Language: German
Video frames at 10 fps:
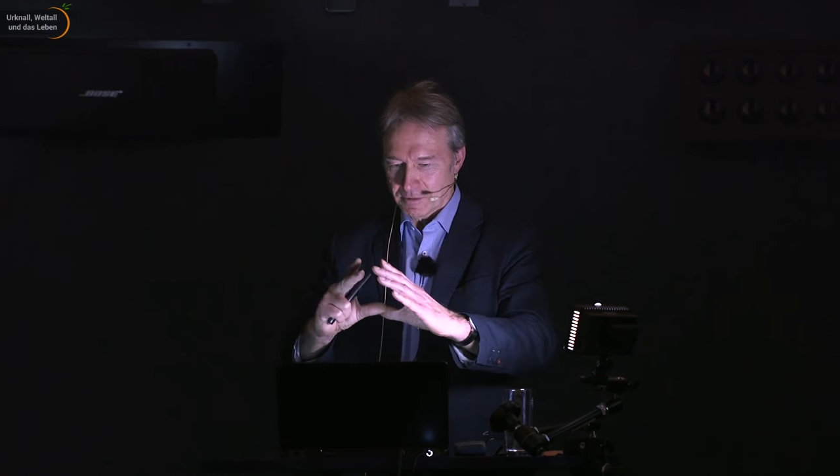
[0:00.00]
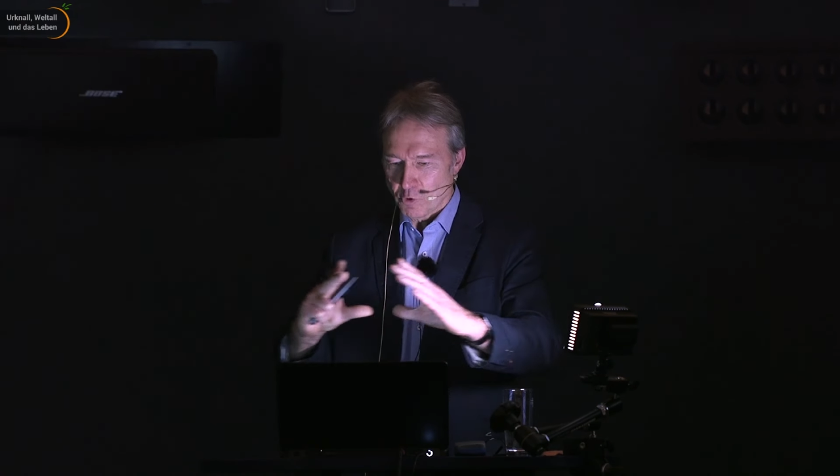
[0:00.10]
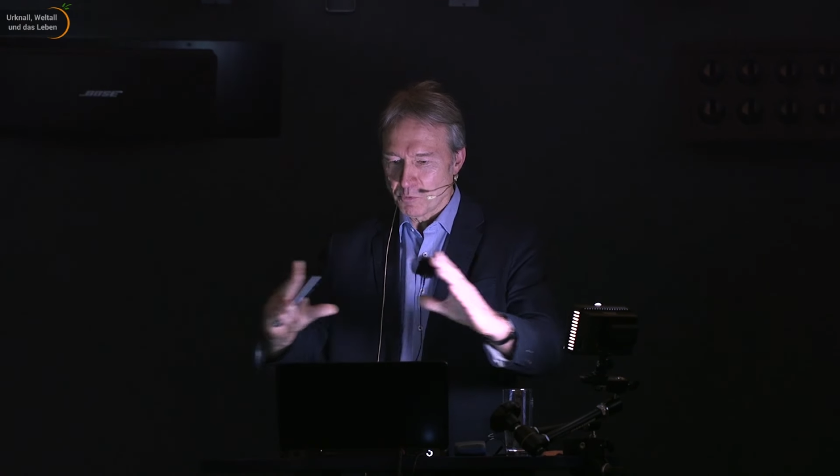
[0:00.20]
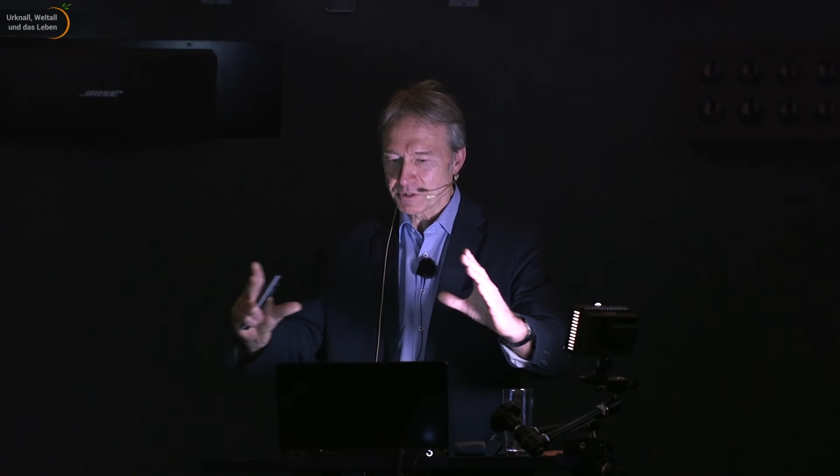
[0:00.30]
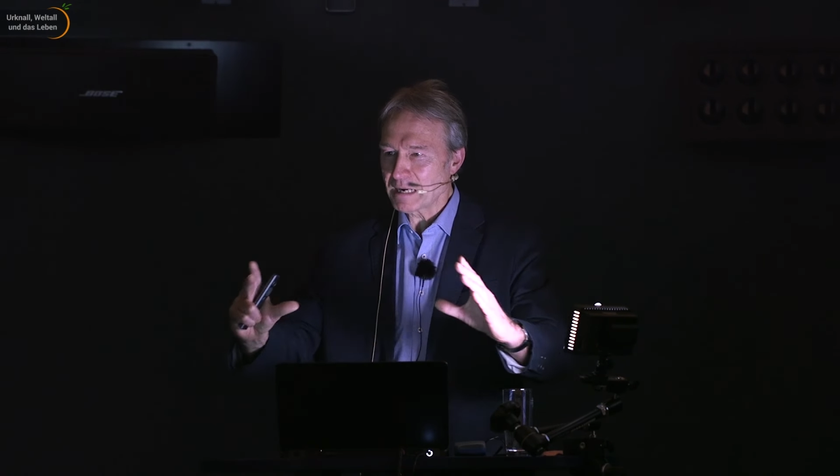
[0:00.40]

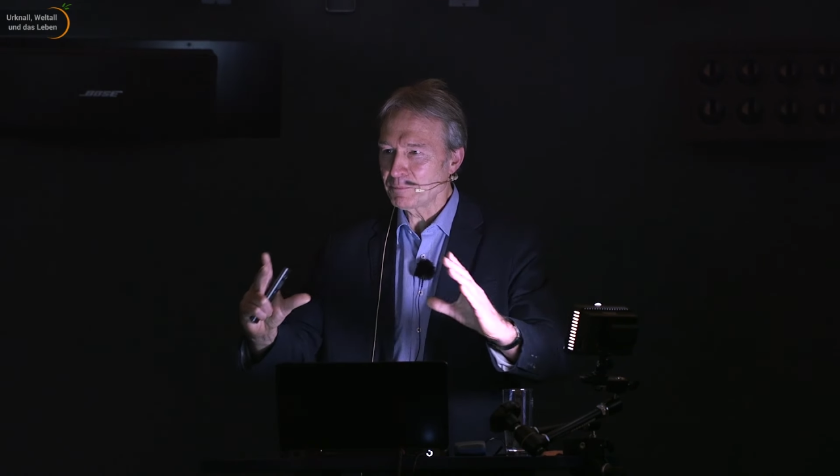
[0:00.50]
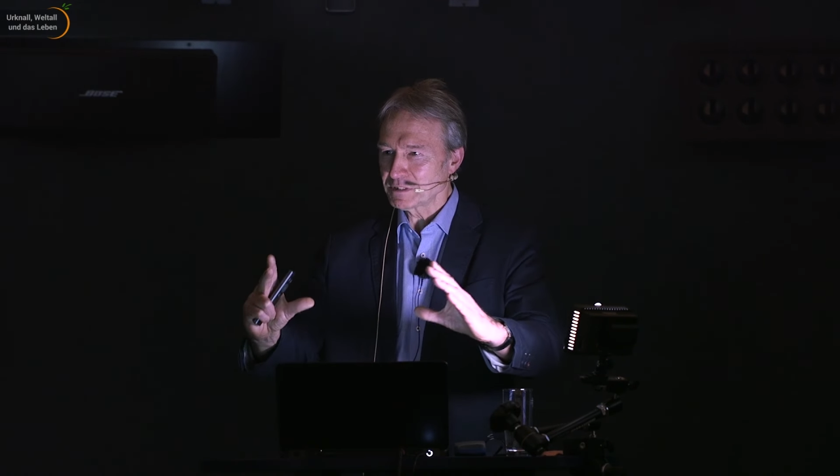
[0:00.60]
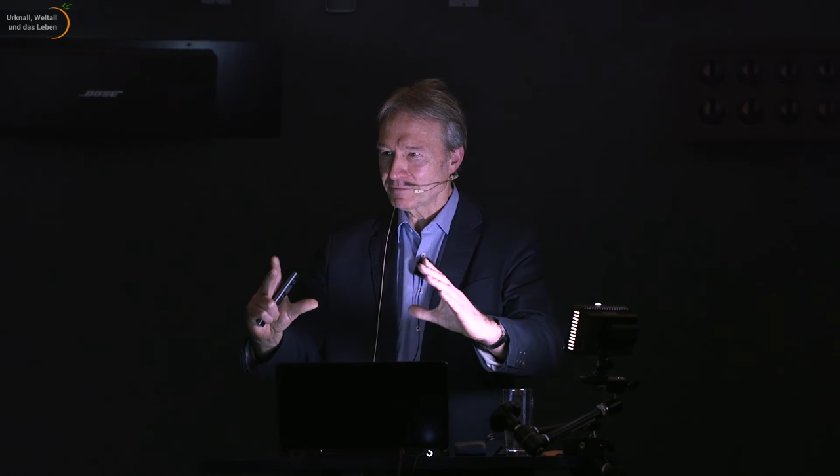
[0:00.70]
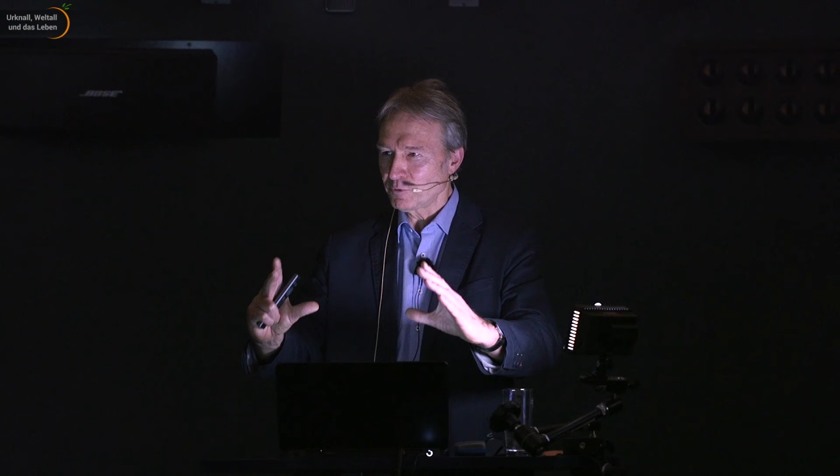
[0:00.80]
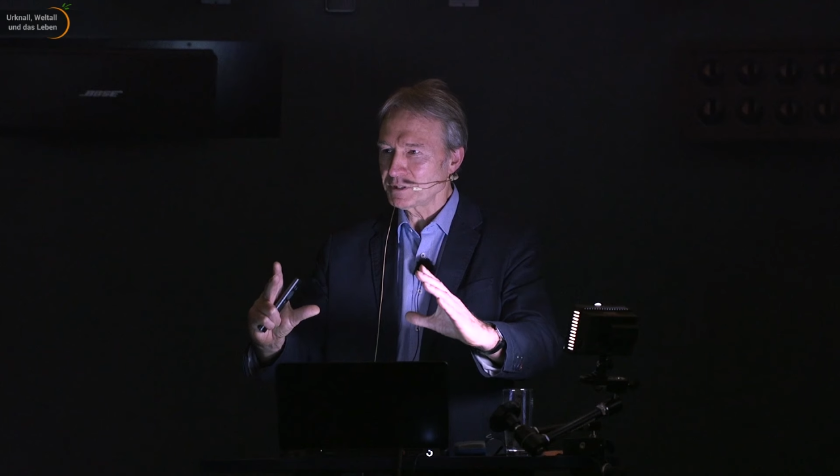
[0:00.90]
Homo
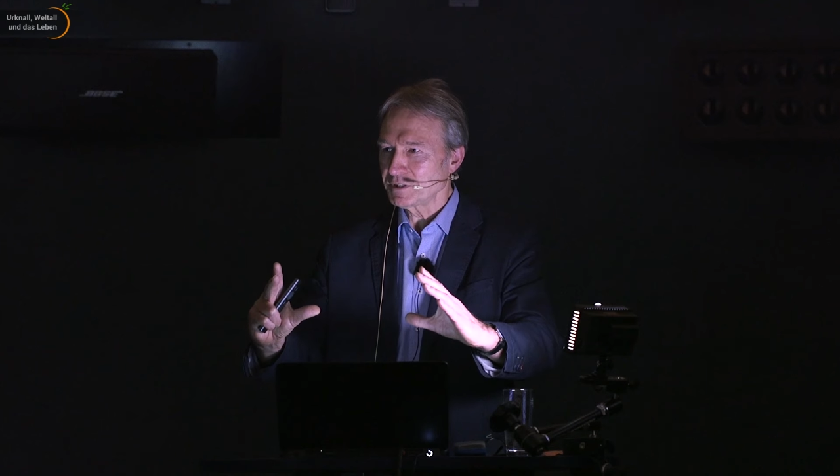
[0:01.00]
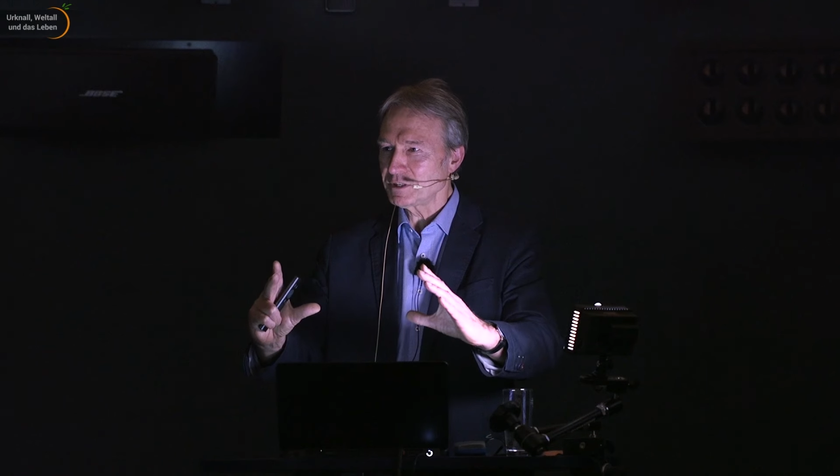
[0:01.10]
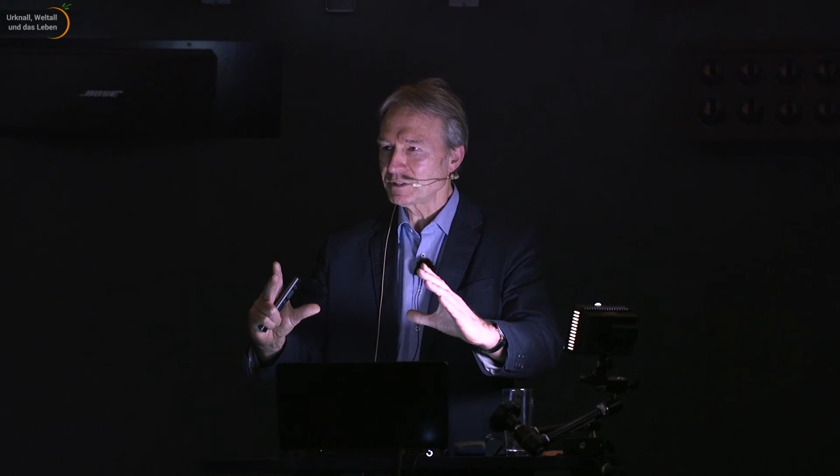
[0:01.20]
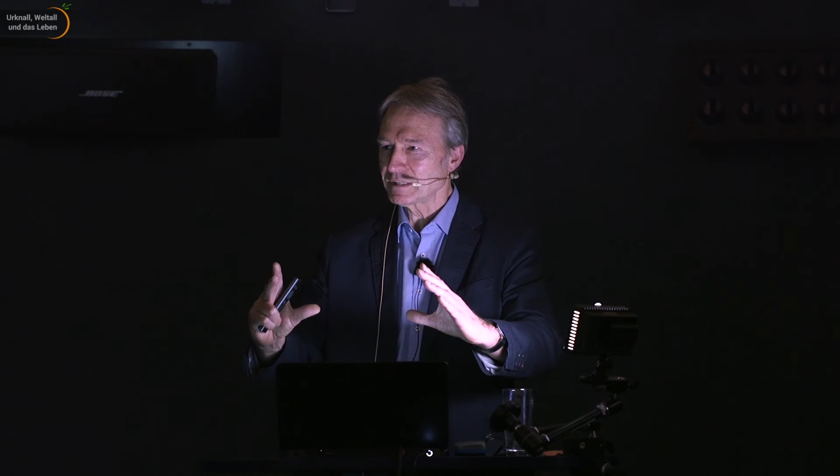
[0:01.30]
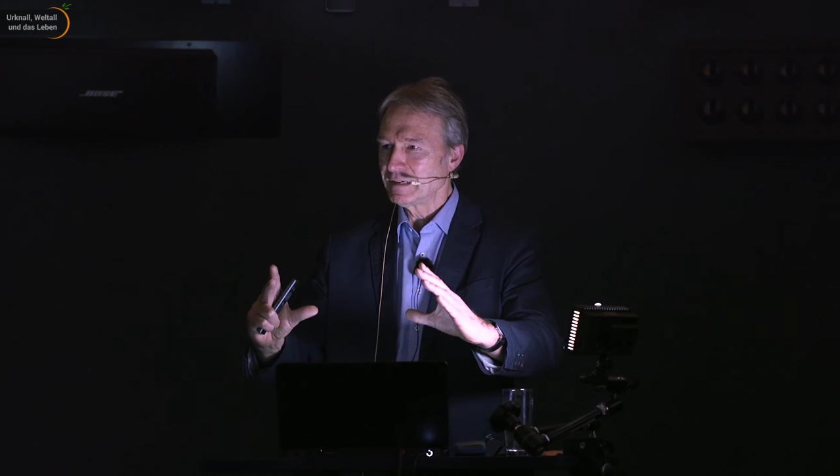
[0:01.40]
sapiens vor
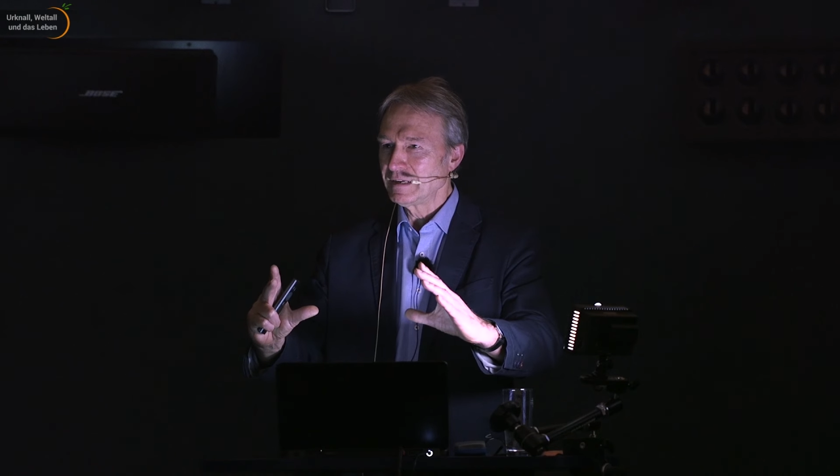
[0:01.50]
sich,